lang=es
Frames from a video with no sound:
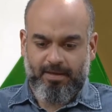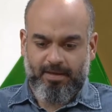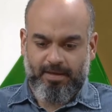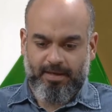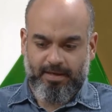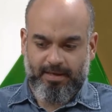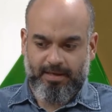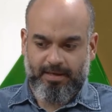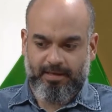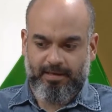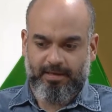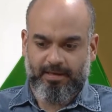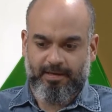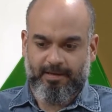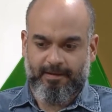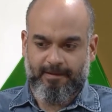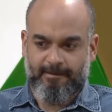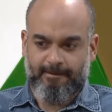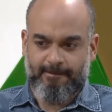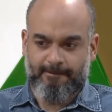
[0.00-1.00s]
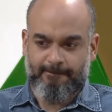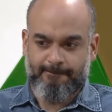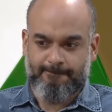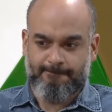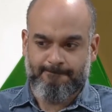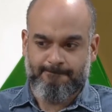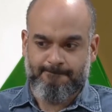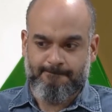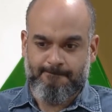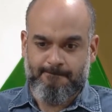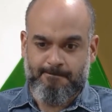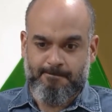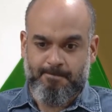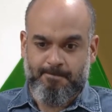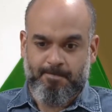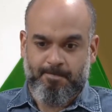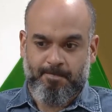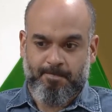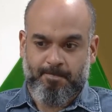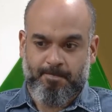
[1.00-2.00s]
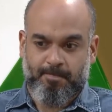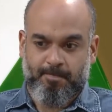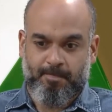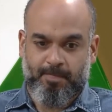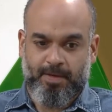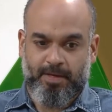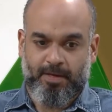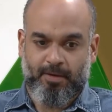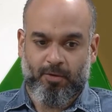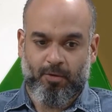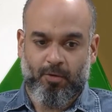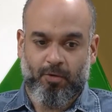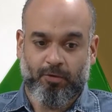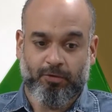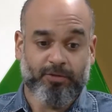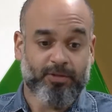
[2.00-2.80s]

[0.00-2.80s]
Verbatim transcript: Eh, pero